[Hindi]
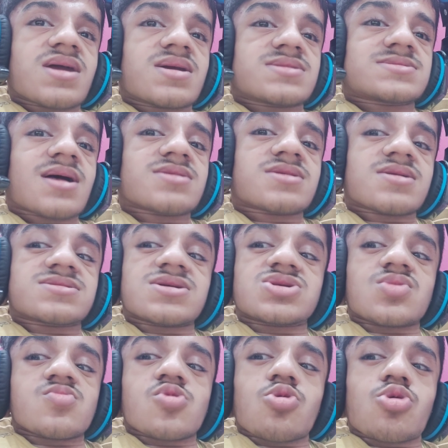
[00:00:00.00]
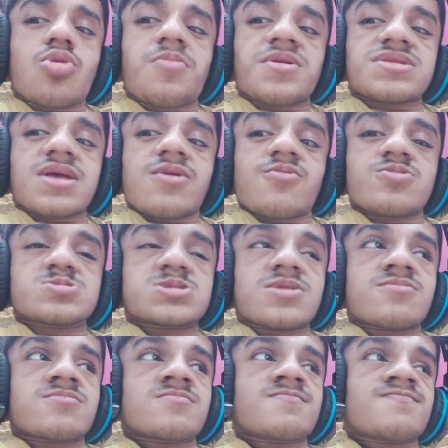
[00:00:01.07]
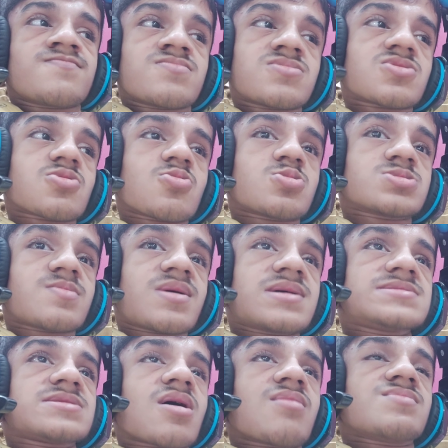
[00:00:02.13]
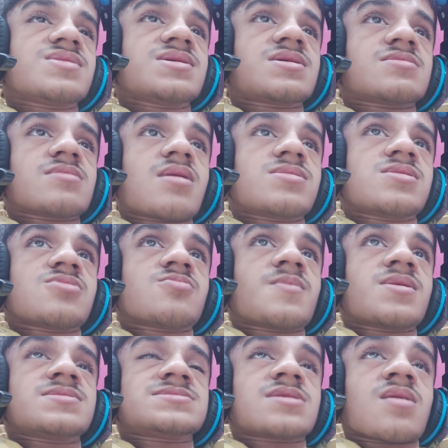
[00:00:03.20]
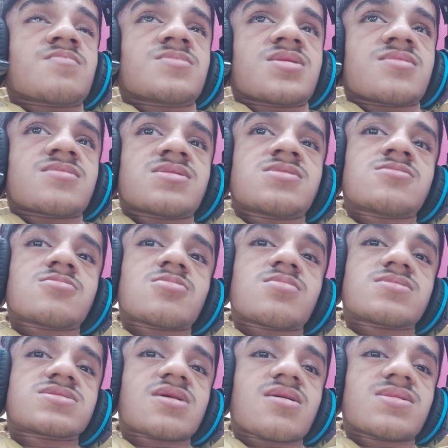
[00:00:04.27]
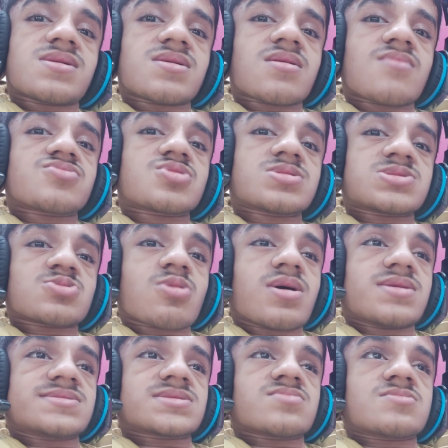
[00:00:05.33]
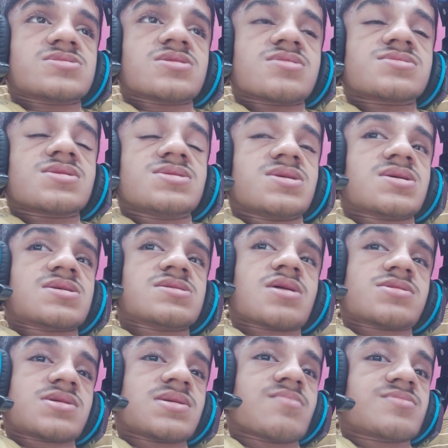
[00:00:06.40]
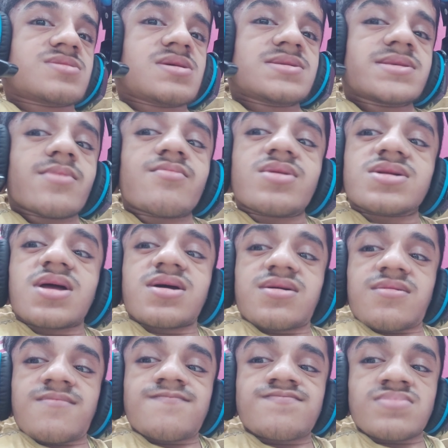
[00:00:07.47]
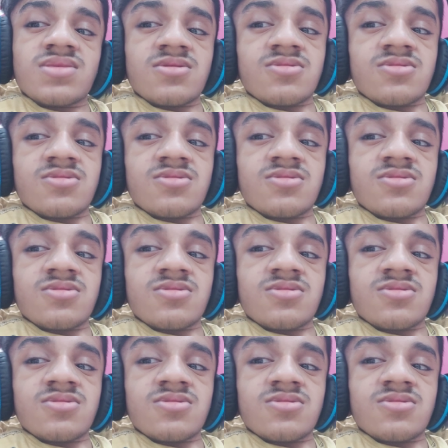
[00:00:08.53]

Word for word: चाय के साथ आते तुम लोगों को पता है वो सब तो वो हमारे सामने ही खिला रहे हमारे सामने वो बता रहे कि हम तो इसको आइसक्रीम खिलाते ये खिलाते जबकि ये सब मना है